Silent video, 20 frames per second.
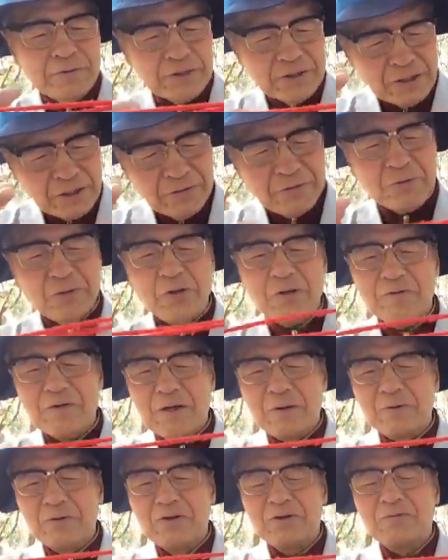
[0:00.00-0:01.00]
指入れるいうこと
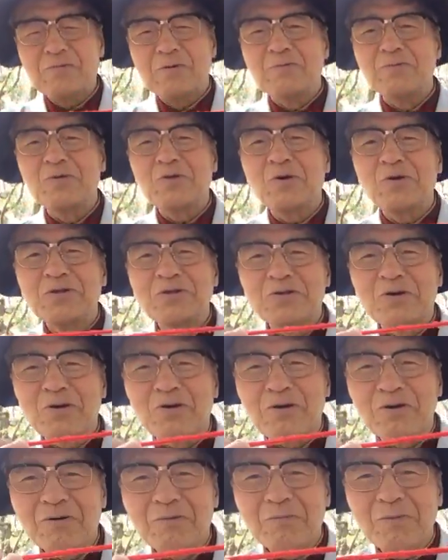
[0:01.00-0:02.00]
は、この紐向こうに
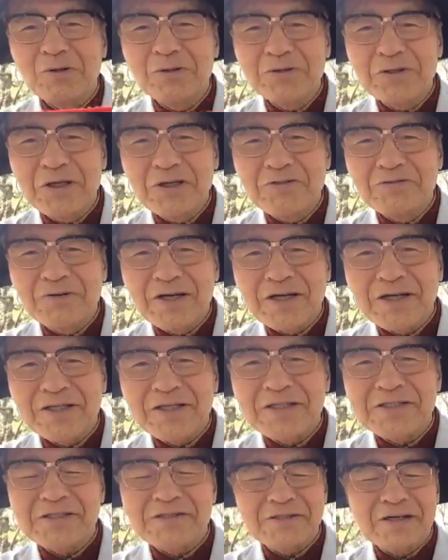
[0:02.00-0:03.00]
こう持っていくわけ
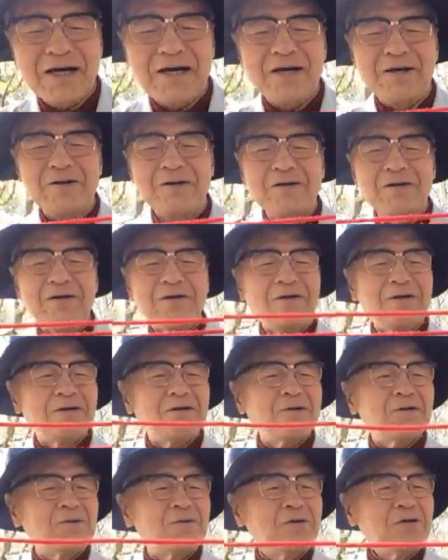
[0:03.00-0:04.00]
ですが、
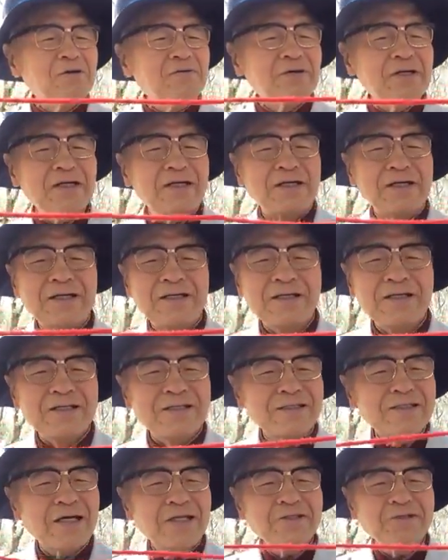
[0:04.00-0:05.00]
これは
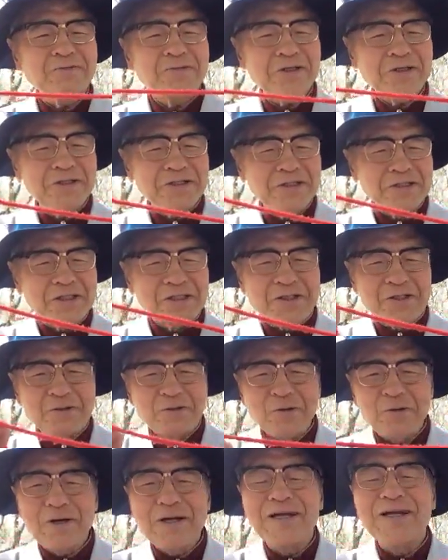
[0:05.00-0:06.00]
最終的に
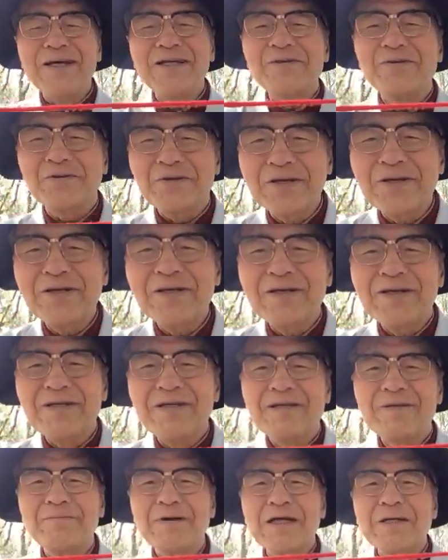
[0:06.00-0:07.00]
取らないとね、
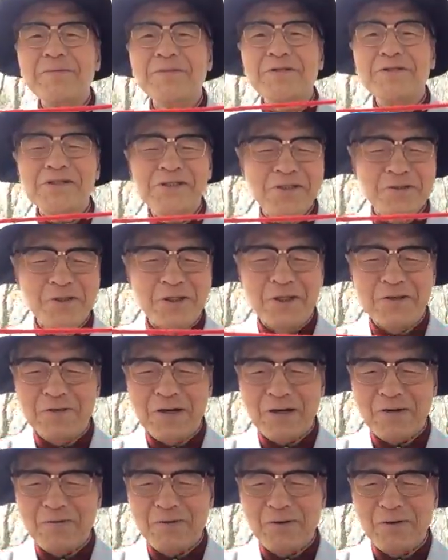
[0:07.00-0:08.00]
巻き戻しにおいて
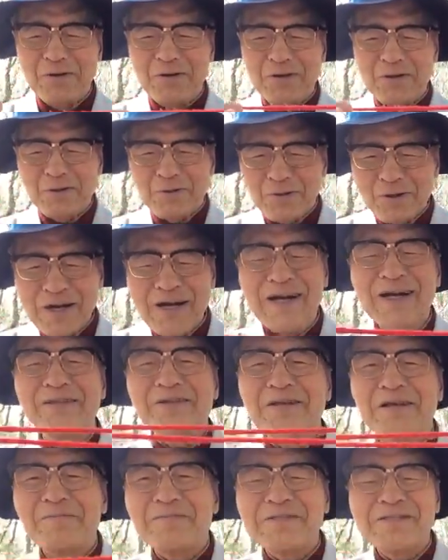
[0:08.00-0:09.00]
はこう取らな
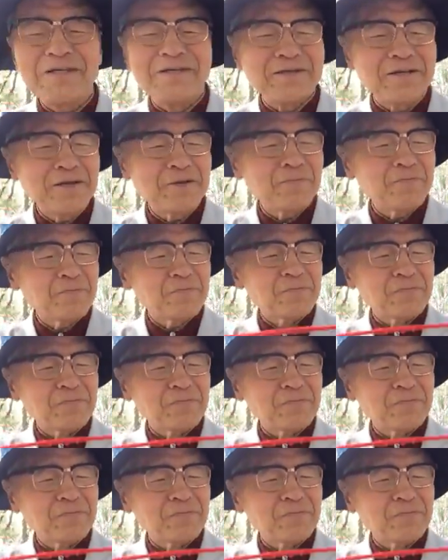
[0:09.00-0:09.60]
いといけませんね。